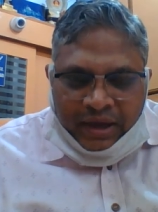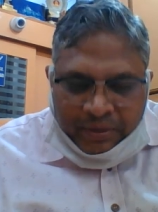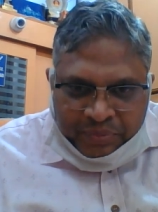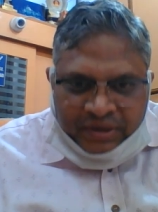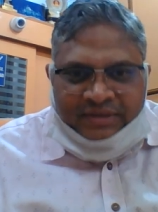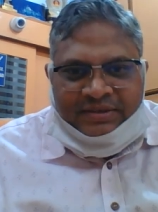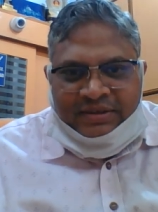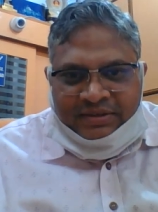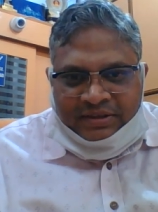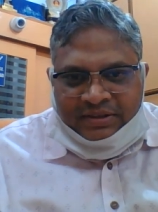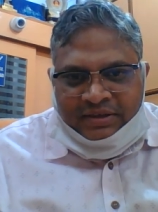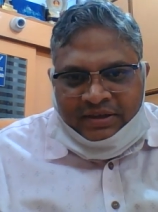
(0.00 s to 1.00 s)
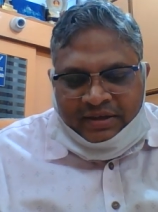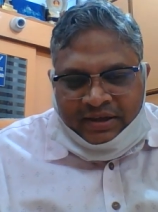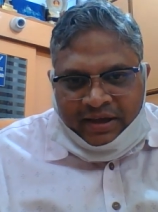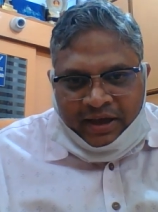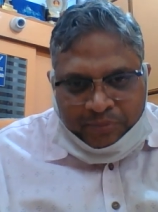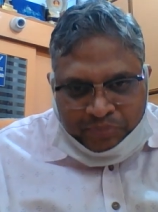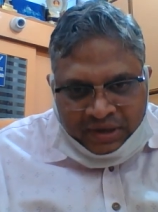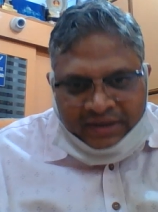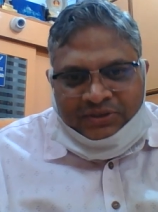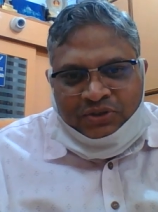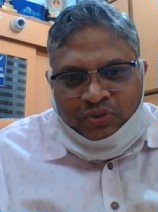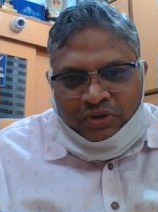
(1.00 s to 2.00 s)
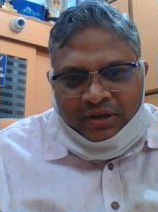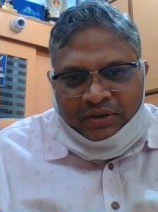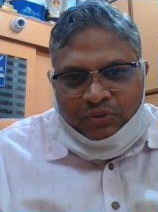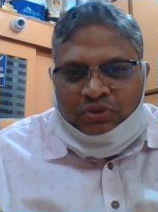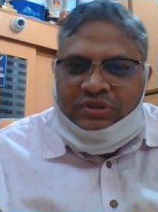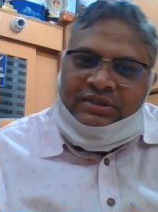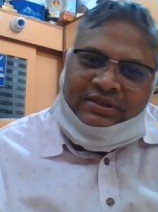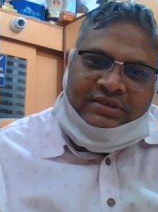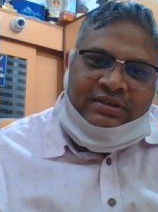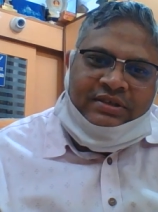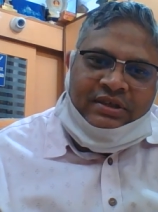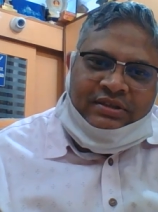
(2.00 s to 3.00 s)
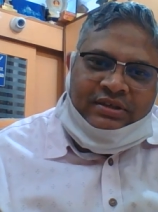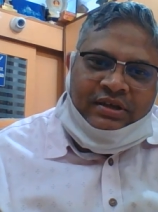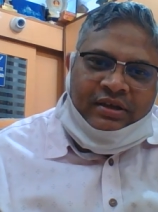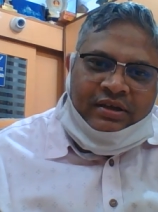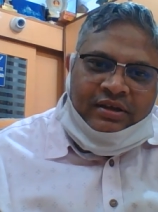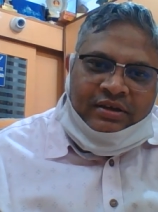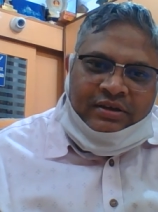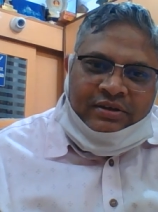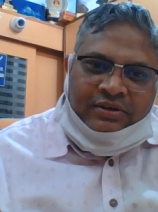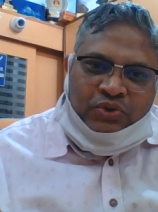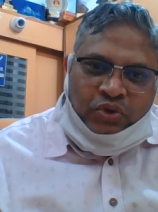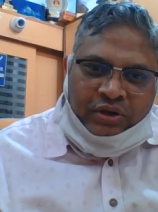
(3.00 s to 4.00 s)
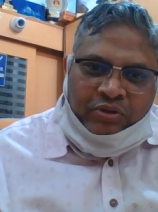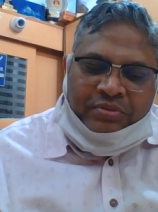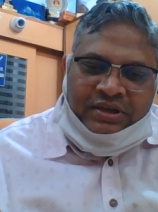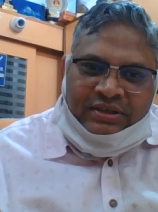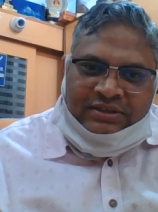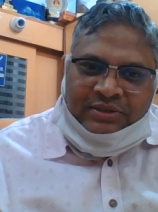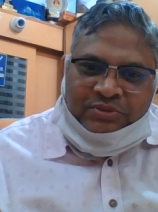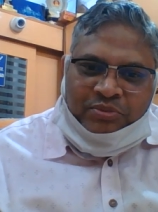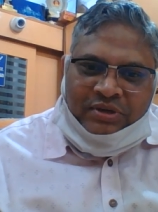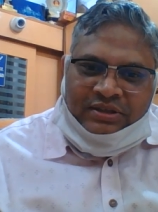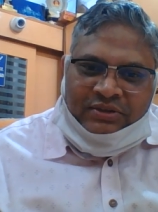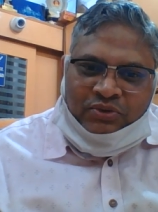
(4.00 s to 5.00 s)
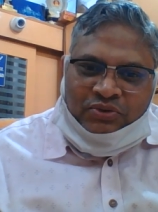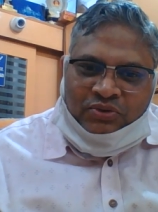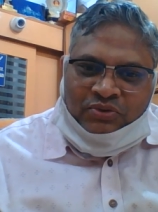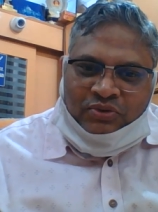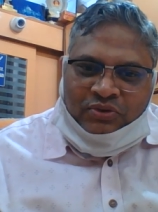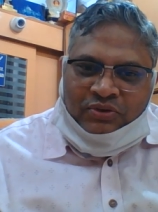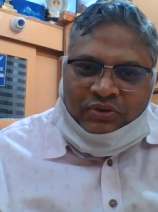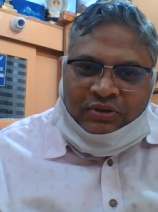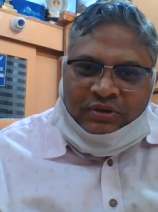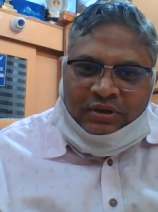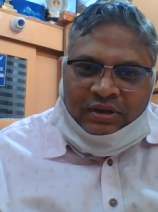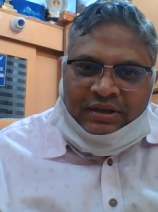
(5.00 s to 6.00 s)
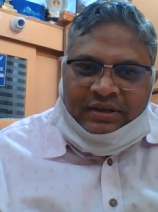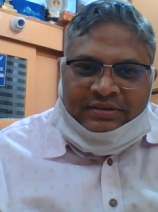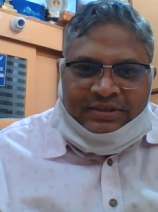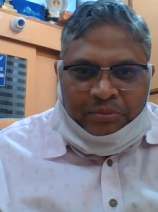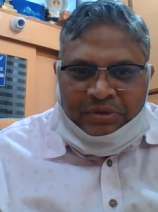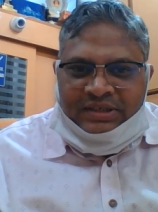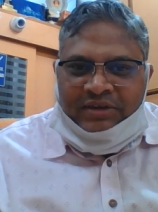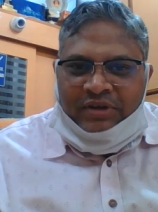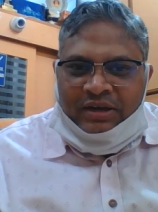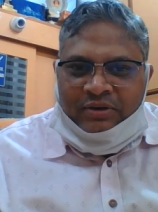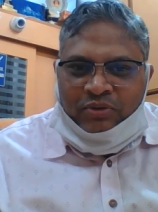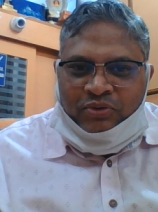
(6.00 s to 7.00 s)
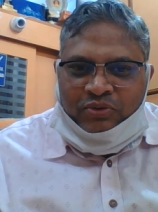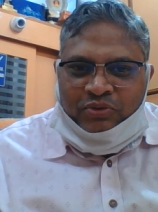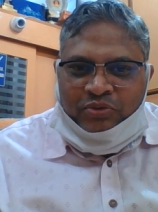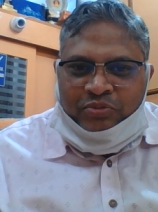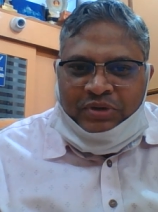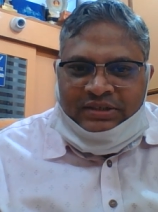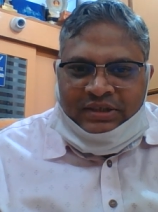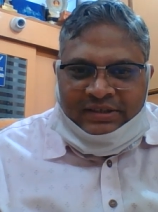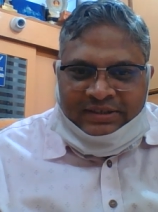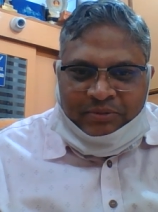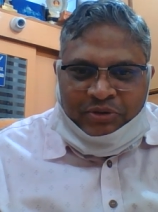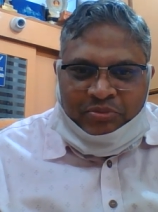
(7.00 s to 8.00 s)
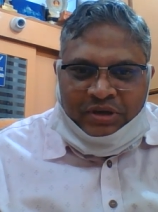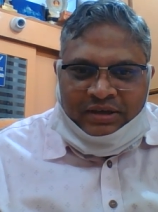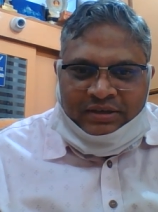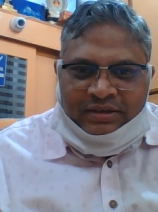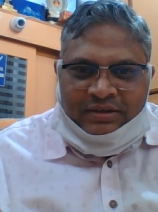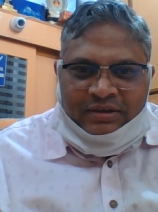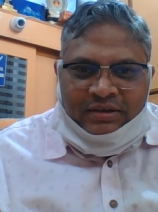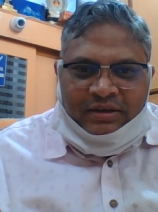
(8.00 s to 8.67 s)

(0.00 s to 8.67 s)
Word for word: हैप्पीनेस नहीं देती है हैप्पीनेस जो है उससे सक्सेस आती है सुनने में बड़ी अजीब सी बात है दोस्तों लेकिन समझने वाले लोगों को बड़ी जल्दी समझ में आएगी